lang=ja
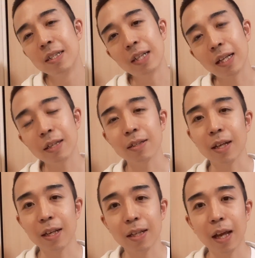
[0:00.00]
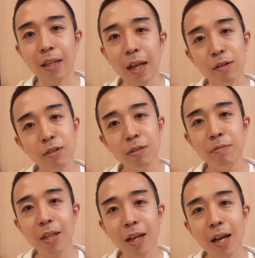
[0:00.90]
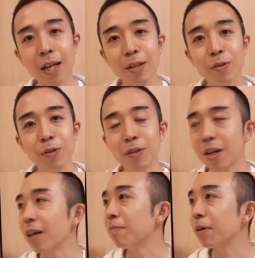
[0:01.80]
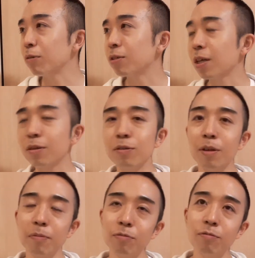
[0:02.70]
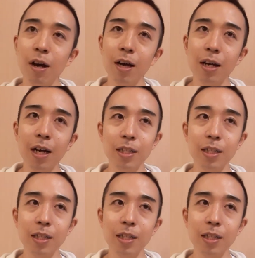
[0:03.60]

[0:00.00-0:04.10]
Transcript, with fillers: あ、なんですかね、楽しみだなというよりかは、まあ、どっちかというとやっぱ不安が